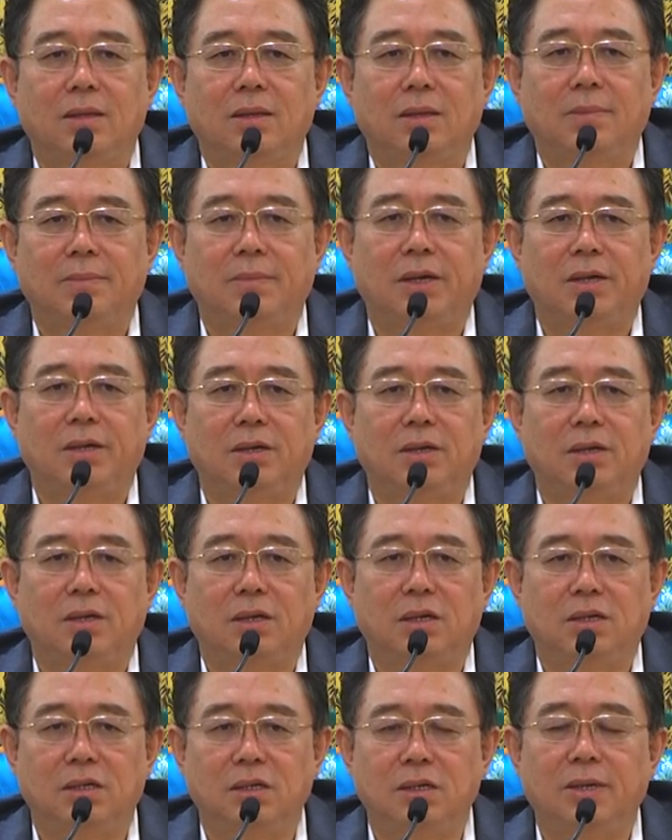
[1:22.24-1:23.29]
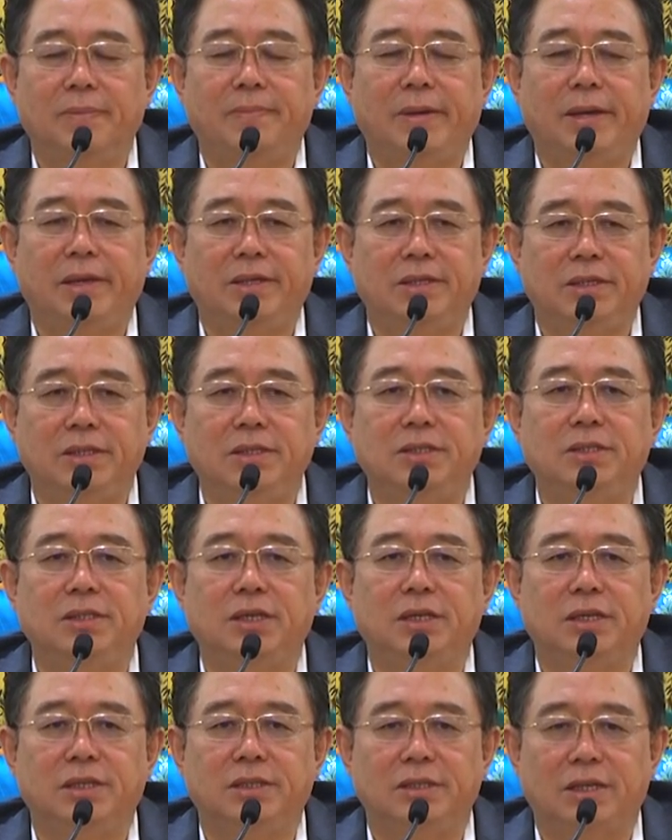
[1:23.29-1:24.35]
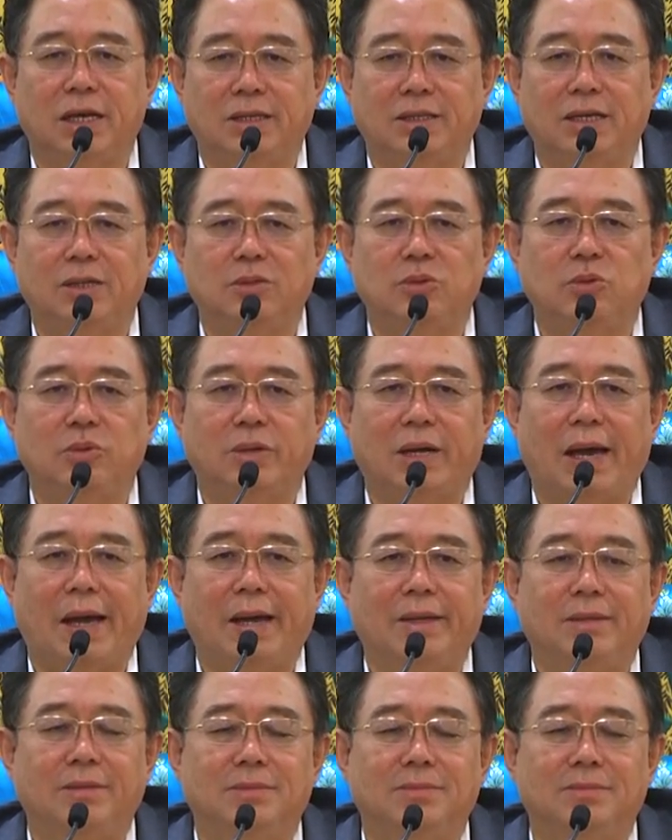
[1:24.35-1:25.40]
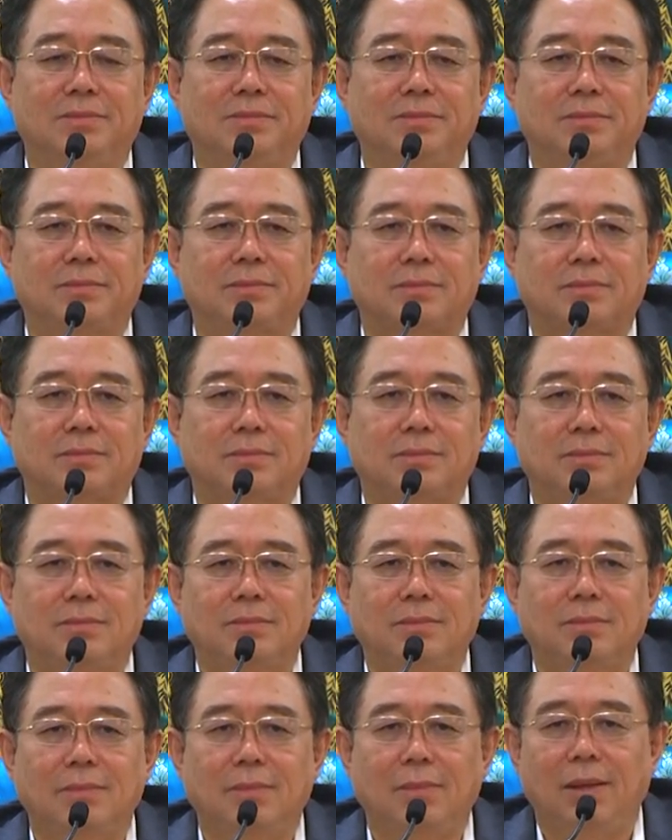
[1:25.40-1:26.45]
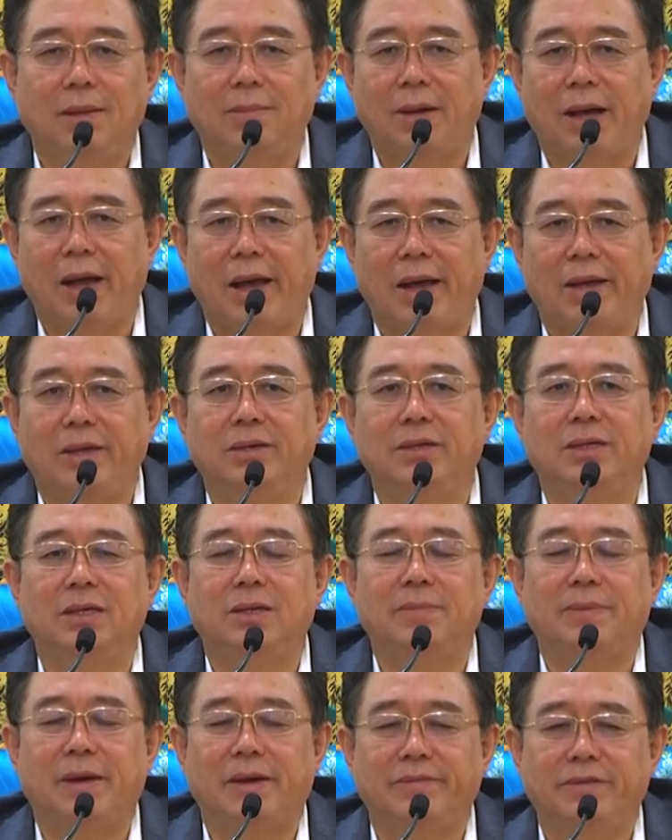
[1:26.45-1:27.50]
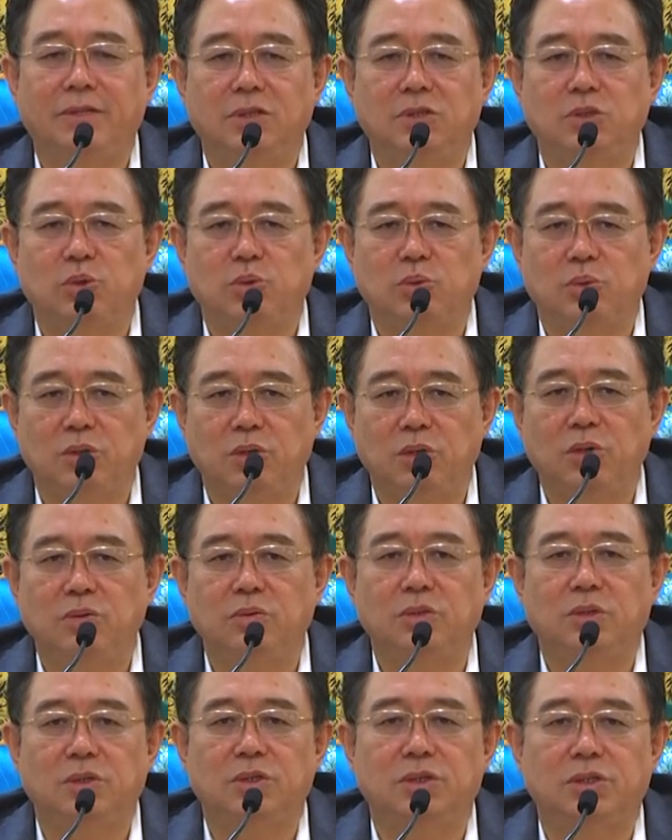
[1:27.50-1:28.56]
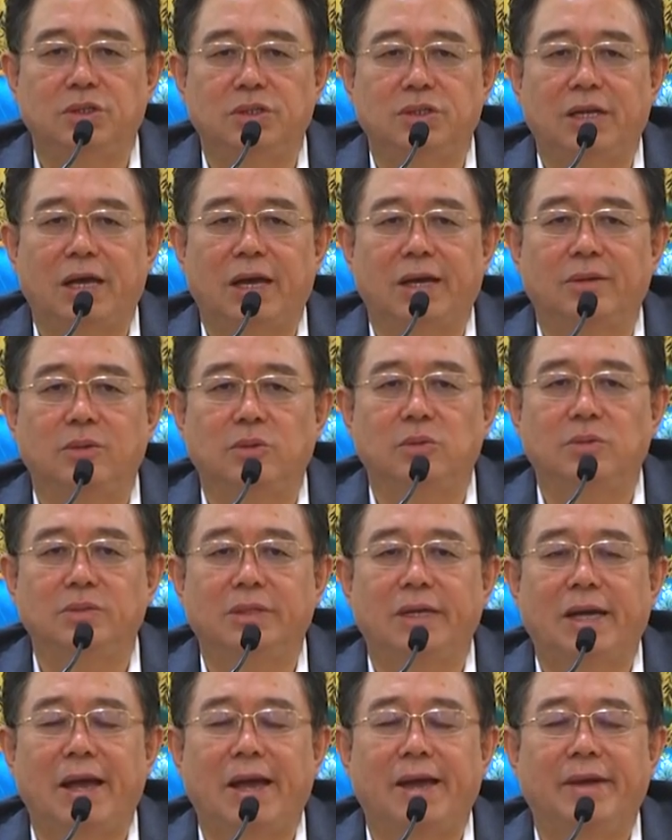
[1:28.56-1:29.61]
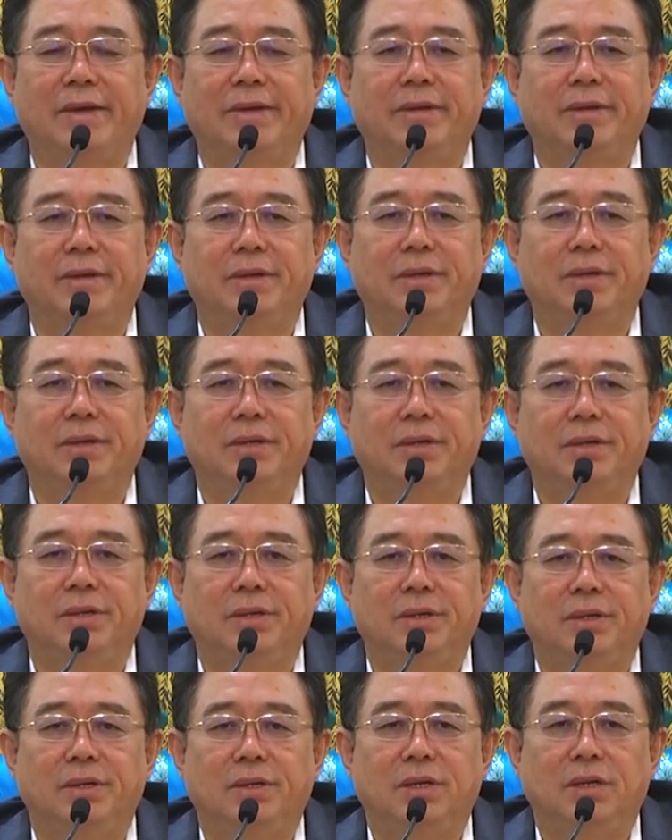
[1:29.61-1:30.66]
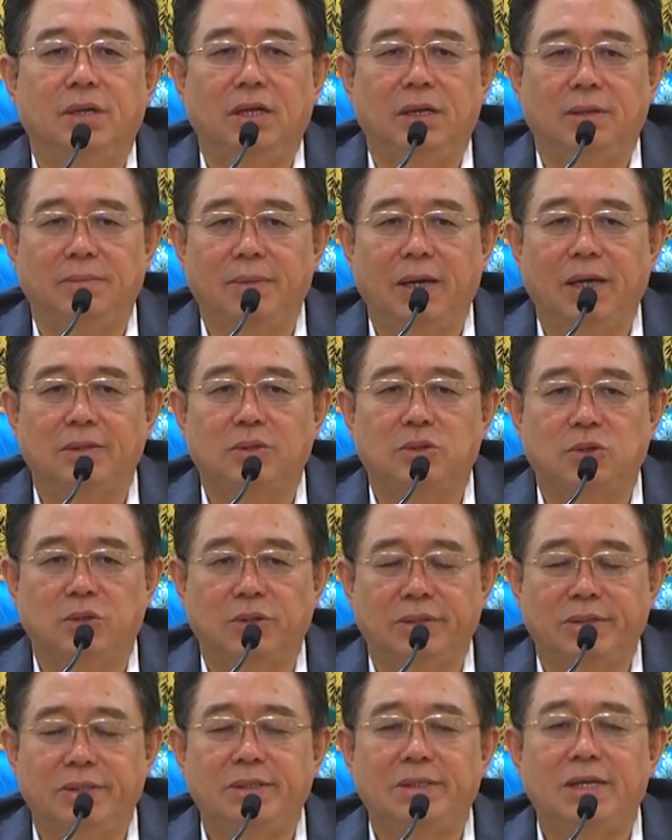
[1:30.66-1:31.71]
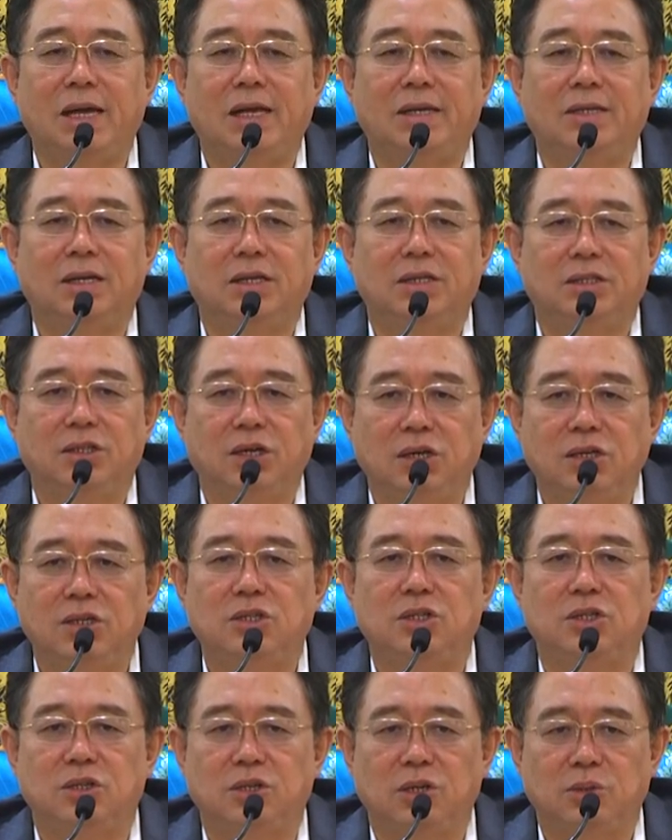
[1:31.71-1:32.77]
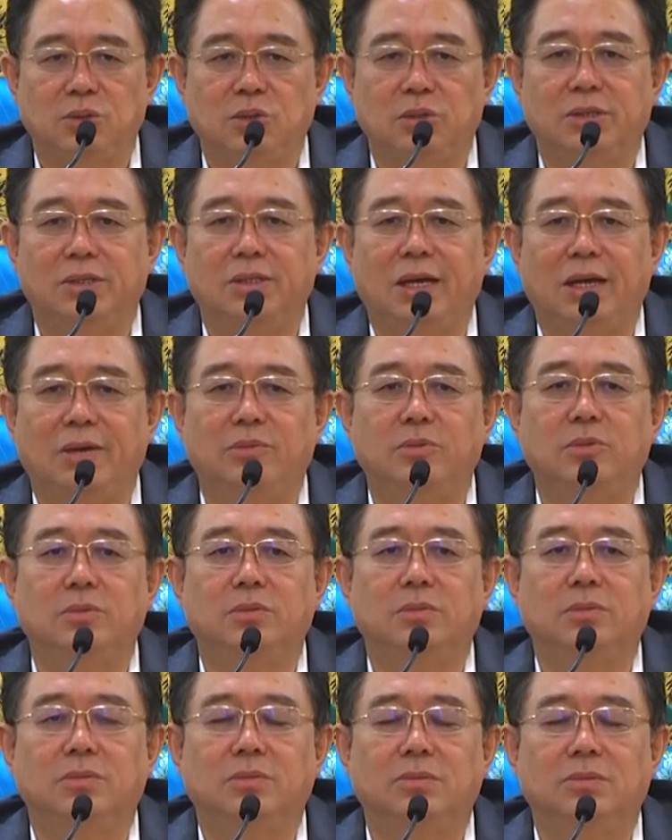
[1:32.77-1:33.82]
那么可以被仪器显现出来。那么还有一个百分之九十六的时间空间，里面存在着真实的存在物，